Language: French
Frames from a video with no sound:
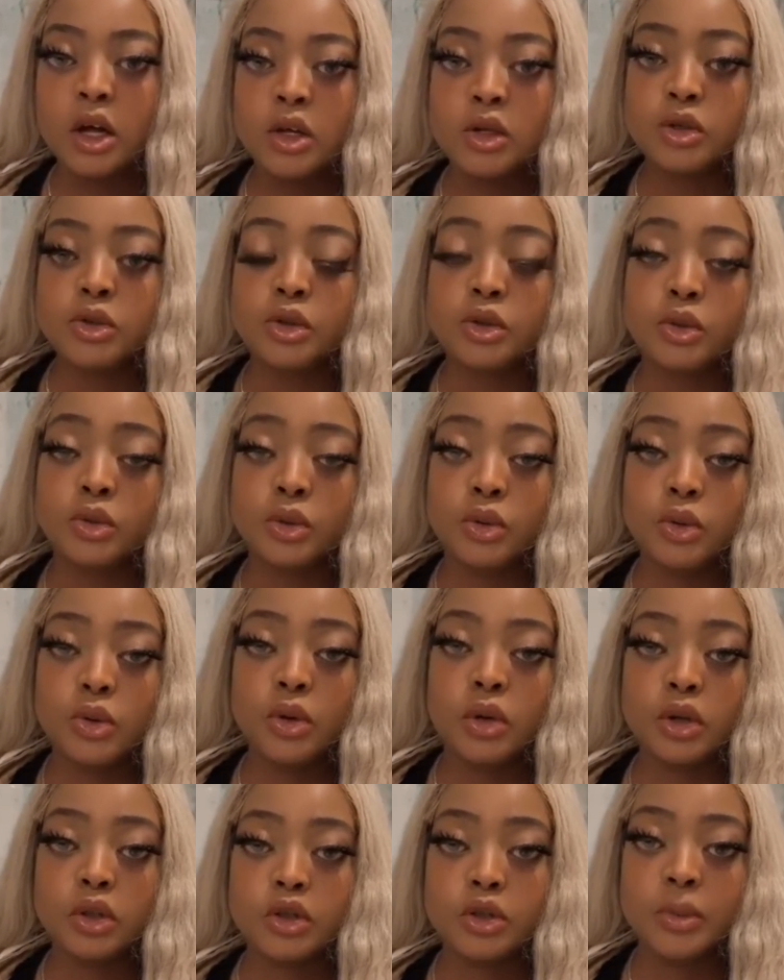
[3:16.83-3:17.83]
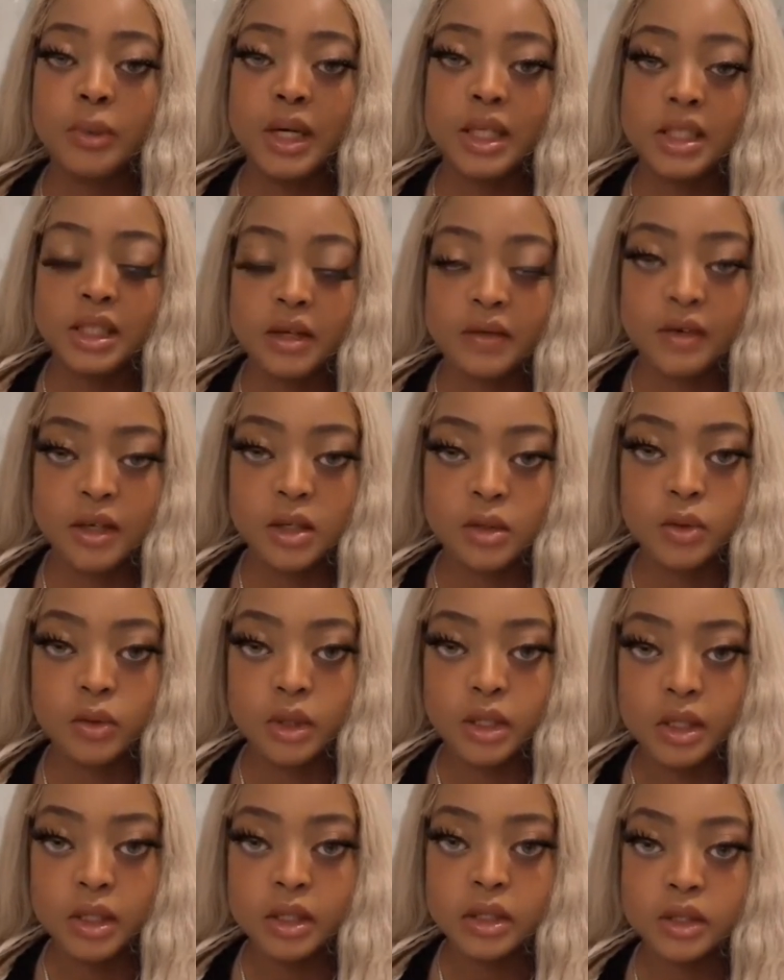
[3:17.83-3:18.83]
Du coup, quand je match avec
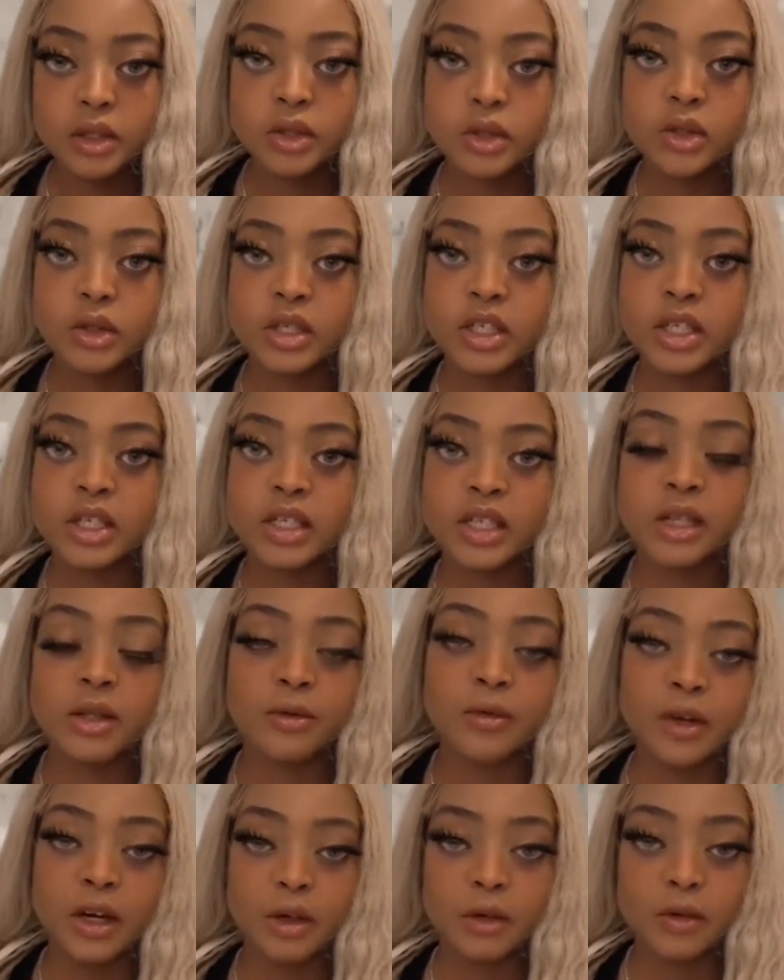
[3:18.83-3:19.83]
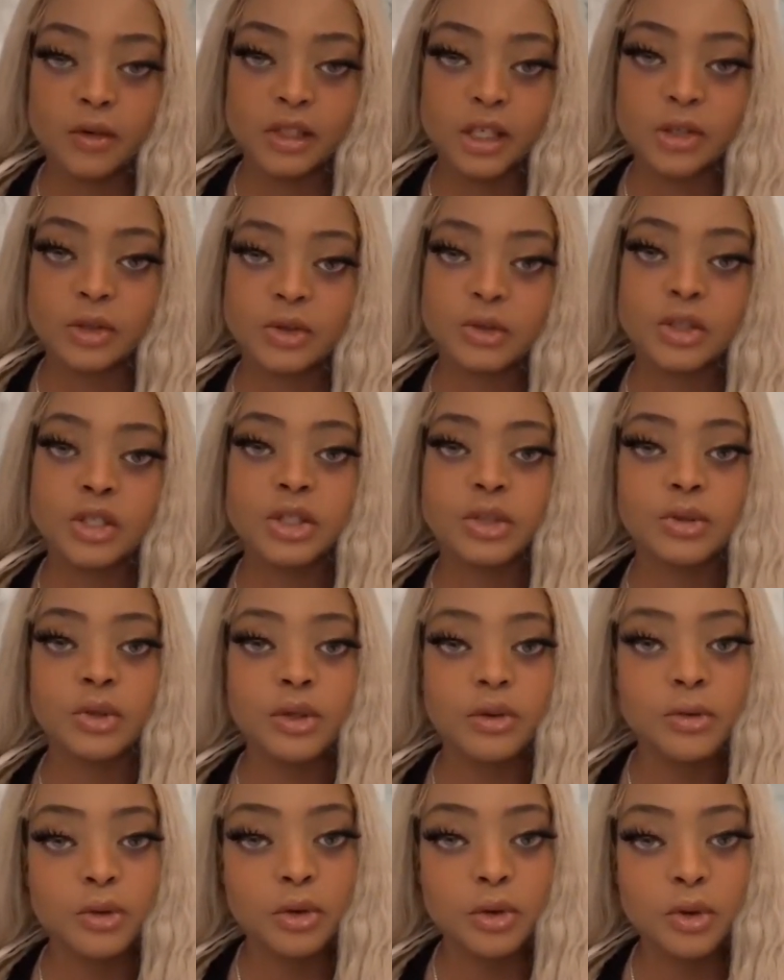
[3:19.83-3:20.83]
lui, j'essaie de faire la conversation, je dis jolie
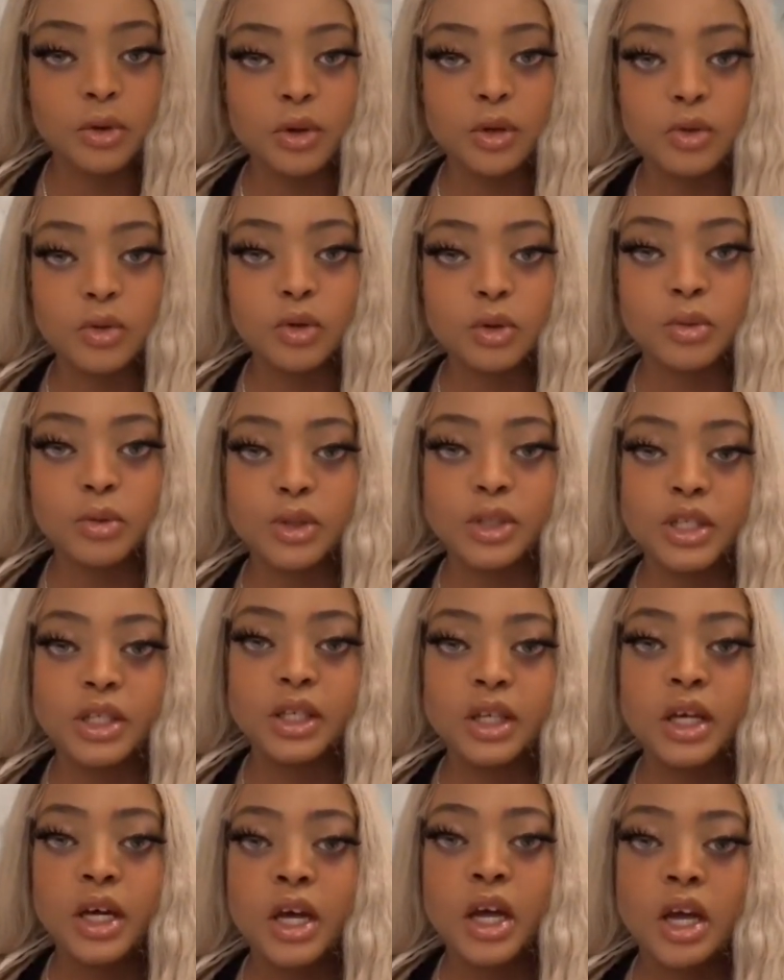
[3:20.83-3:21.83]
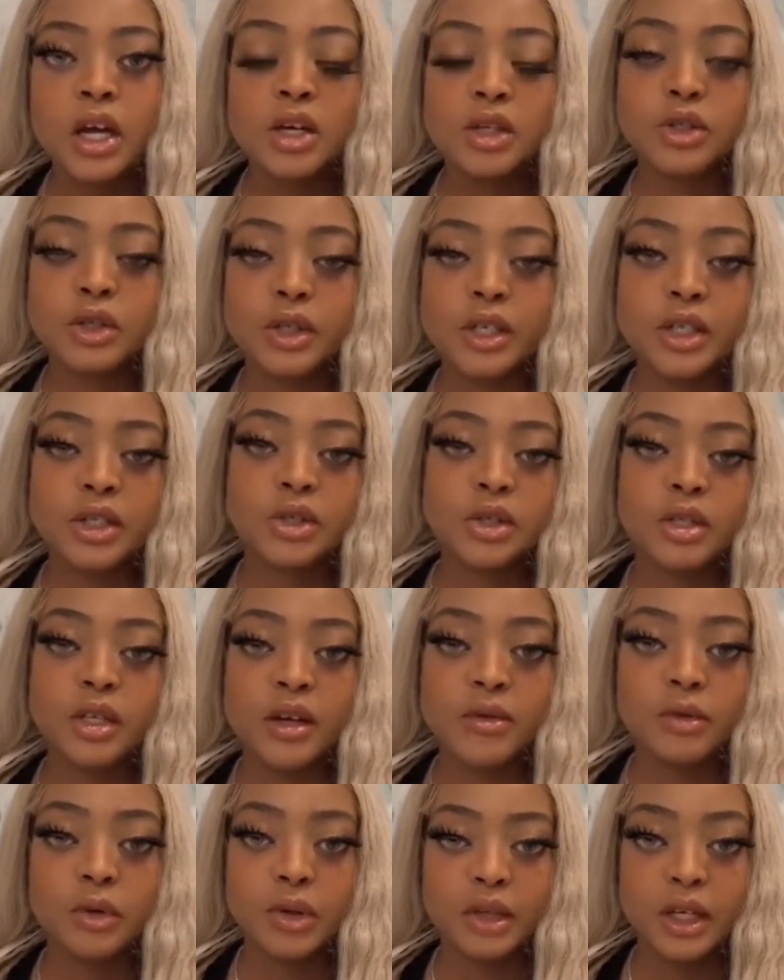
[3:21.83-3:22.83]
photo et tout. Il me dit je quitte Genève
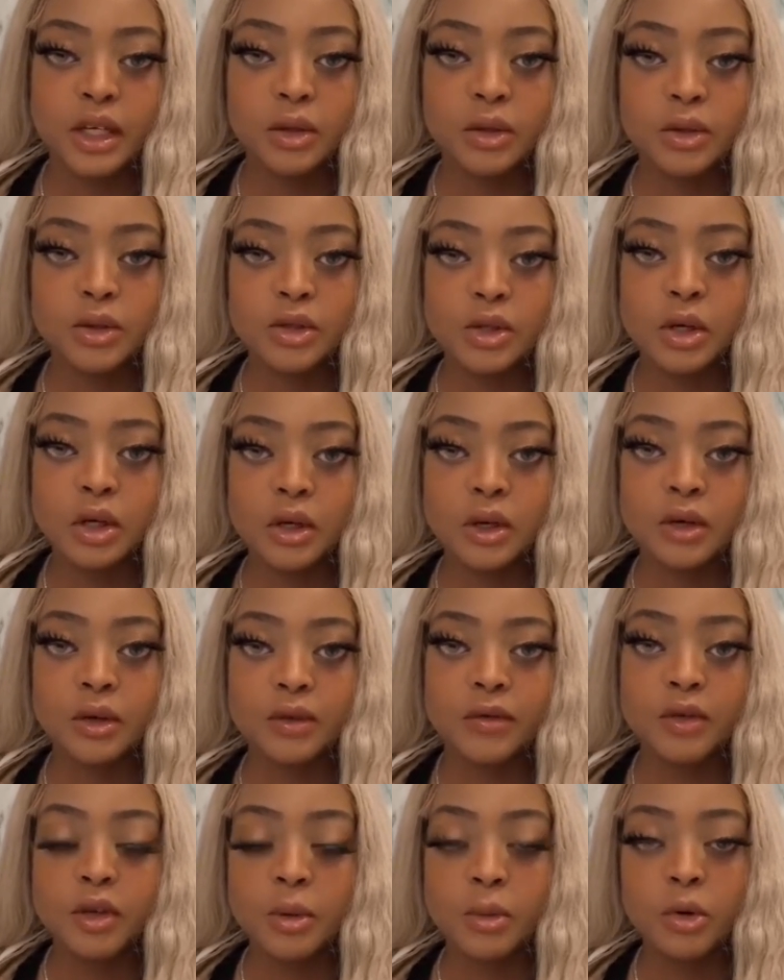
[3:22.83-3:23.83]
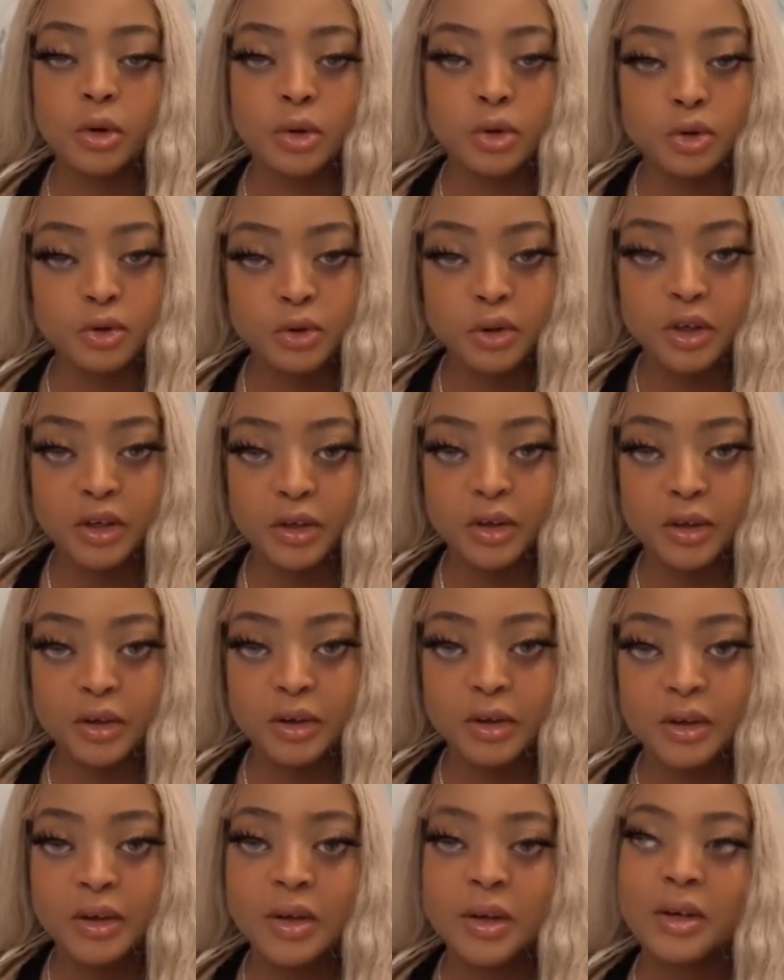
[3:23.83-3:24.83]
dans quelques heures, viens me rejoindre.
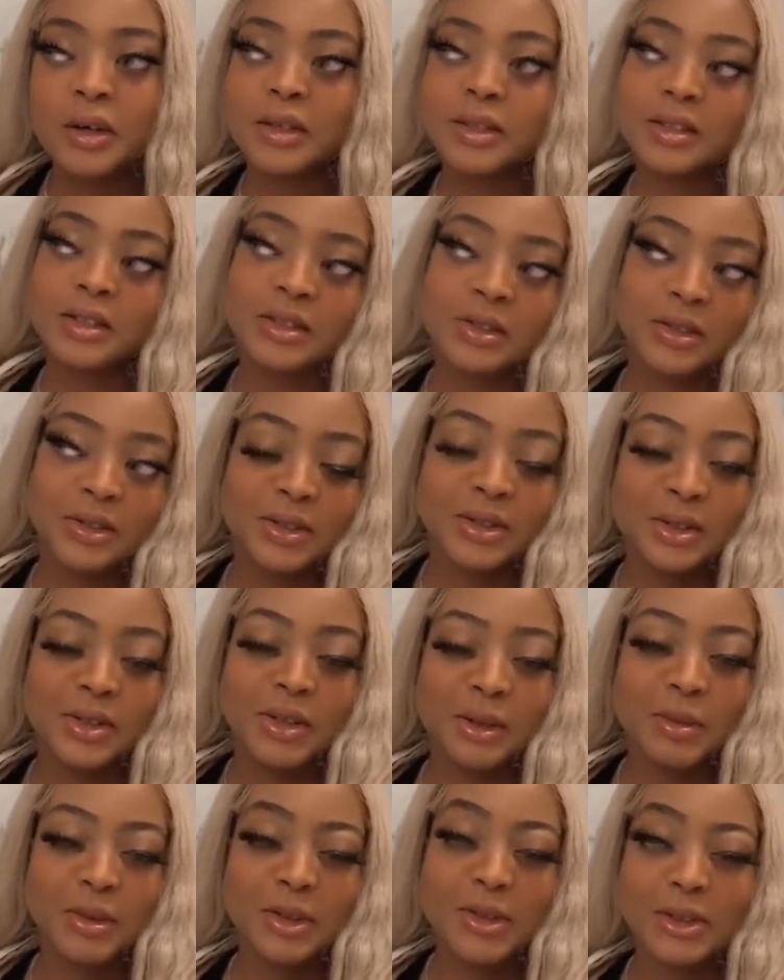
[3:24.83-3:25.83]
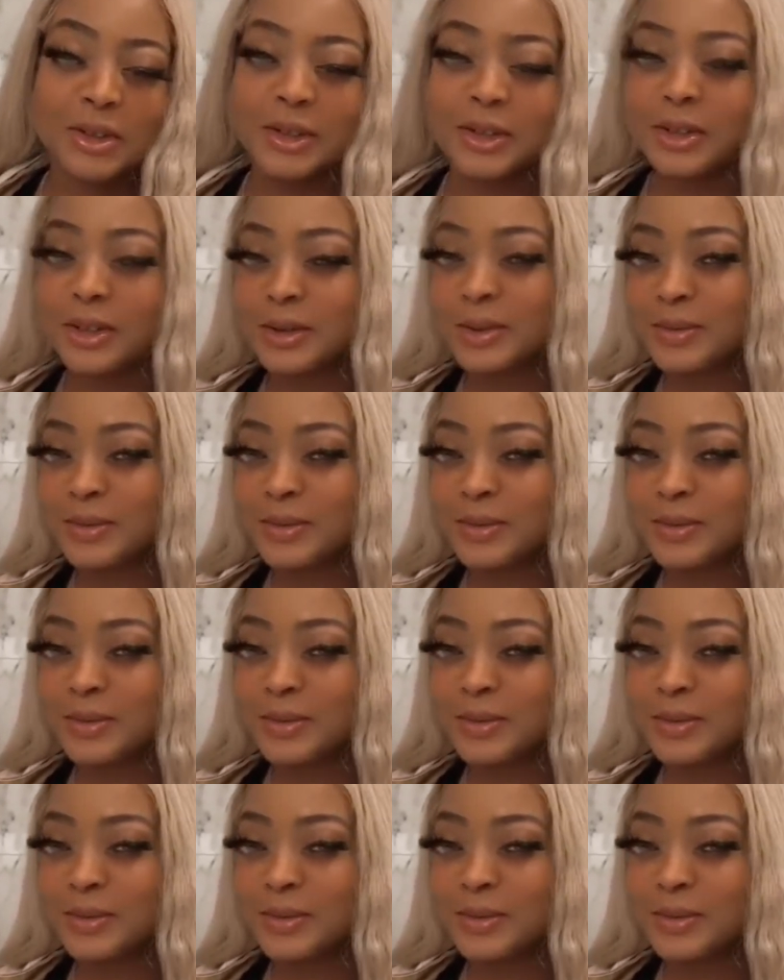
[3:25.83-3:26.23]
Je, suis d'abord genre.